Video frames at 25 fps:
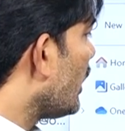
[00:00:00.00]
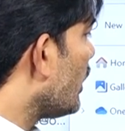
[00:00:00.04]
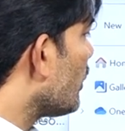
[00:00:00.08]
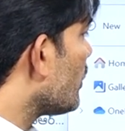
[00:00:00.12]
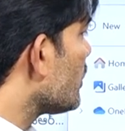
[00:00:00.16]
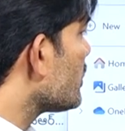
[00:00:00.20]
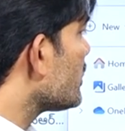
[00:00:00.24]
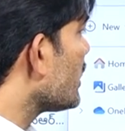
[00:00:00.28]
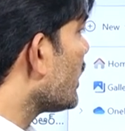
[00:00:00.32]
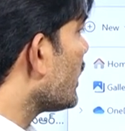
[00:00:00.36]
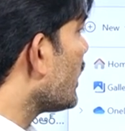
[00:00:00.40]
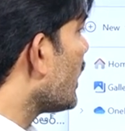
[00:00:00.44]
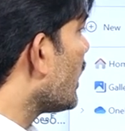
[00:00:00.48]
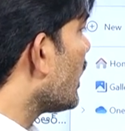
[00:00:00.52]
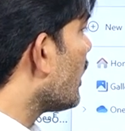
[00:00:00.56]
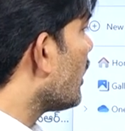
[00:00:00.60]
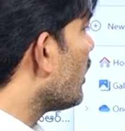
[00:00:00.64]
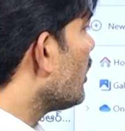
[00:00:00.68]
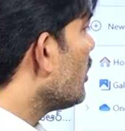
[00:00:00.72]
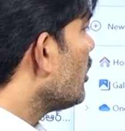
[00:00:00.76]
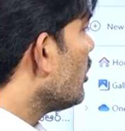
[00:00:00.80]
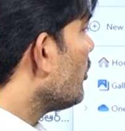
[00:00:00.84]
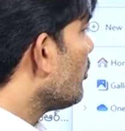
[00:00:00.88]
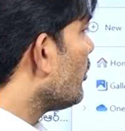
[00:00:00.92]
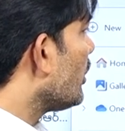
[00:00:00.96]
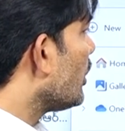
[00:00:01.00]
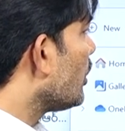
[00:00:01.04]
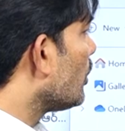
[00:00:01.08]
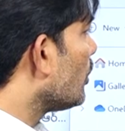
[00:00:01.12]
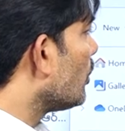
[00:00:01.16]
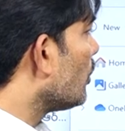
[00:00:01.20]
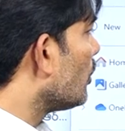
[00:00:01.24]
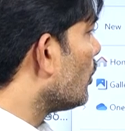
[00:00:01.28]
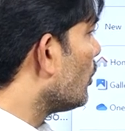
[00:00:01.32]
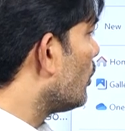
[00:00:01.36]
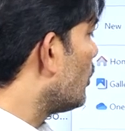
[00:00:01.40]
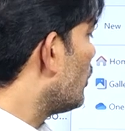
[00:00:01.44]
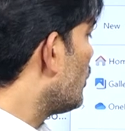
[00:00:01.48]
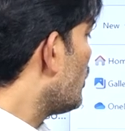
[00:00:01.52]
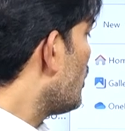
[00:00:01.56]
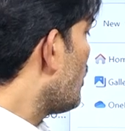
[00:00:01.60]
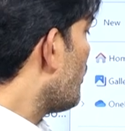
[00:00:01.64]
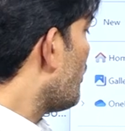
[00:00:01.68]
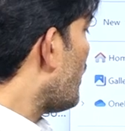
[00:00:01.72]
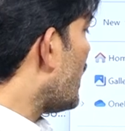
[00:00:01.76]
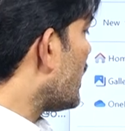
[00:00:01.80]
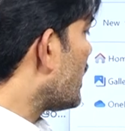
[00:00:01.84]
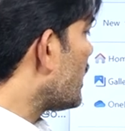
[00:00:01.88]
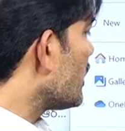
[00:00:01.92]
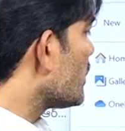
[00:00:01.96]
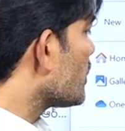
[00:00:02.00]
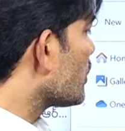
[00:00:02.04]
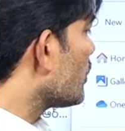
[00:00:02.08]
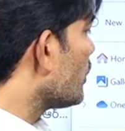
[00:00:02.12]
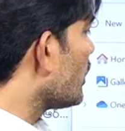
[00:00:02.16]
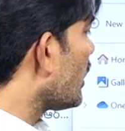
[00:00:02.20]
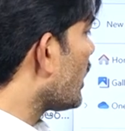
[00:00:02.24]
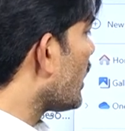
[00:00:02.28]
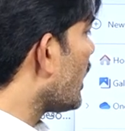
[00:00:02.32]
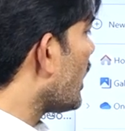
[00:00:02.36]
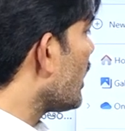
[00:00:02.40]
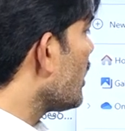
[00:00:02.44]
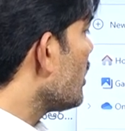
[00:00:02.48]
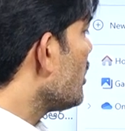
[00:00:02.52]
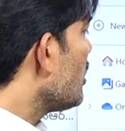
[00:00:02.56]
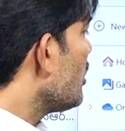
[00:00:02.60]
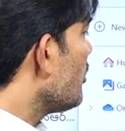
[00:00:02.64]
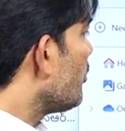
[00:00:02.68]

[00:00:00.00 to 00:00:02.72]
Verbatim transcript: ఏ రోజైనా మీరు పట్టించుకున్నారా